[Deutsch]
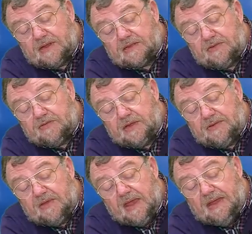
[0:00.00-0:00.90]
sagt also
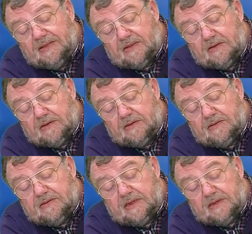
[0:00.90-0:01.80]
jetzt äh,
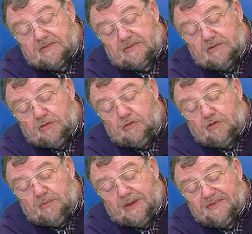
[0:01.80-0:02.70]

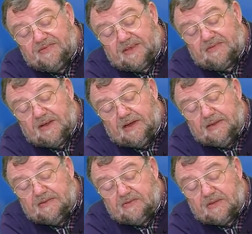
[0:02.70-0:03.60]

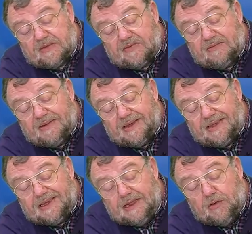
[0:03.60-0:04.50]
0,6162
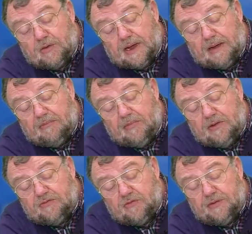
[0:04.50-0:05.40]
Kilogramm,
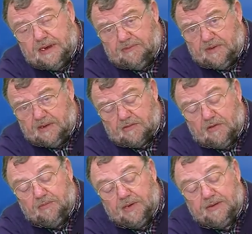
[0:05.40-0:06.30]
so in etwa,
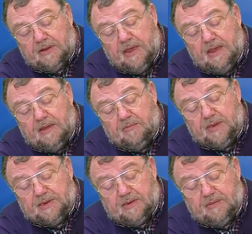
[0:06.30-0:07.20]
komplett
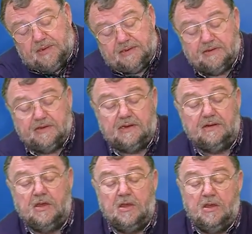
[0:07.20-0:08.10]
mit Batterien.